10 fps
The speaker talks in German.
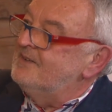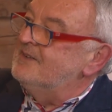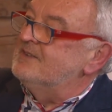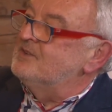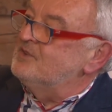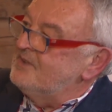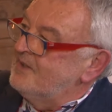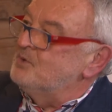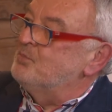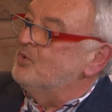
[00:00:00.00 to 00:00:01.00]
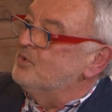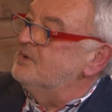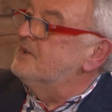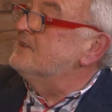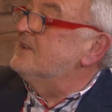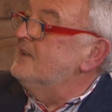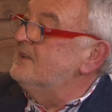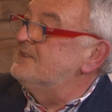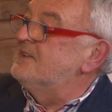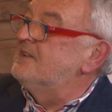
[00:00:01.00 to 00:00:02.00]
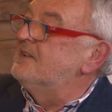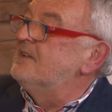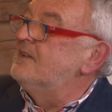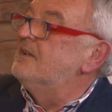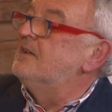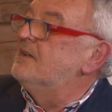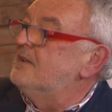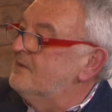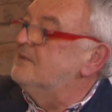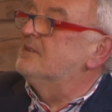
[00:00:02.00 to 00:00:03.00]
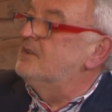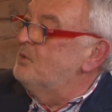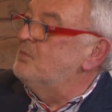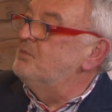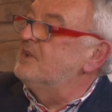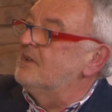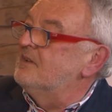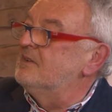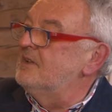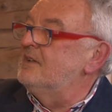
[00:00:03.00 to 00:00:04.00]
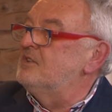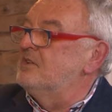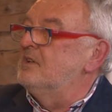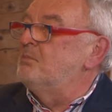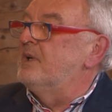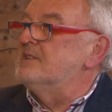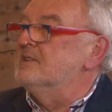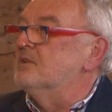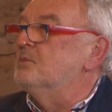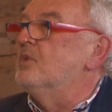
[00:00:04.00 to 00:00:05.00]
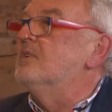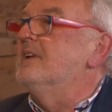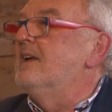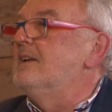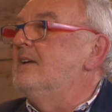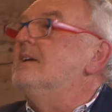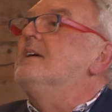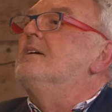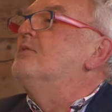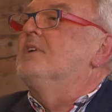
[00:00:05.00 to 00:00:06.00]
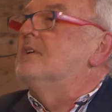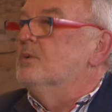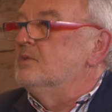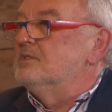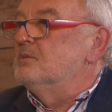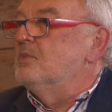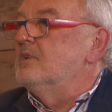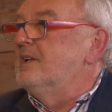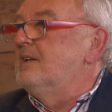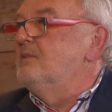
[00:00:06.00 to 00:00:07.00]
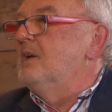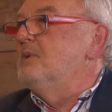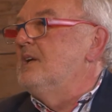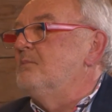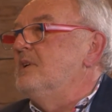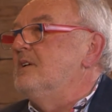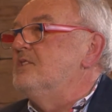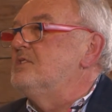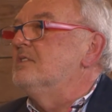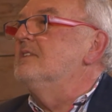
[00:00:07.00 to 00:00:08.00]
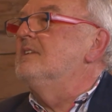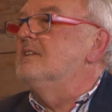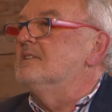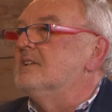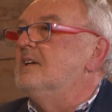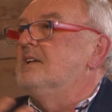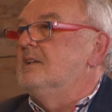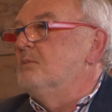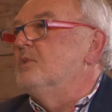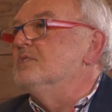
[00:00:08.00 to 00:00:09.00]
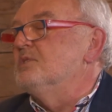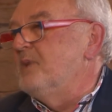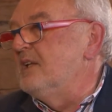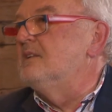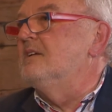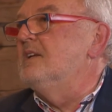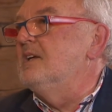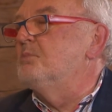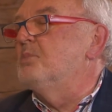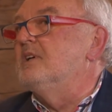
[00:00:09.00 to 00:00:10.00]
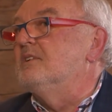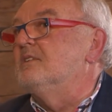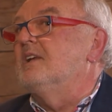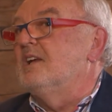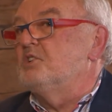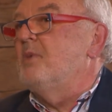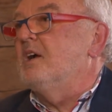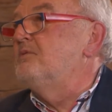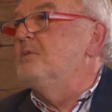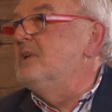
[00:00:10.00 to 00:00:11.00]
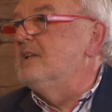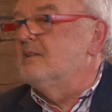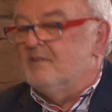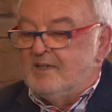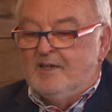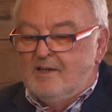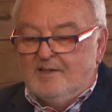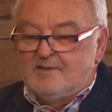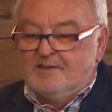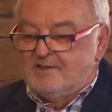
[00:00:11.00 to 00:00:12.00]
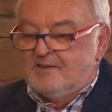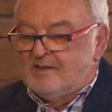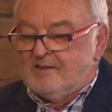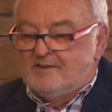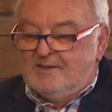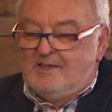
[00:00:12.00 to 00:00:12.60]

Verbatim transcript: dieses und jenes Produkt jetzt gelistet, können wir miteinander eine schöne Platzierung mhm. machen, eine Verkostung machen, eine mhm. Werbedame hinstellen, die das mhm. dem Konsumenten auch näher bringt und den Geschmack vermittelt, weil es ist ja ein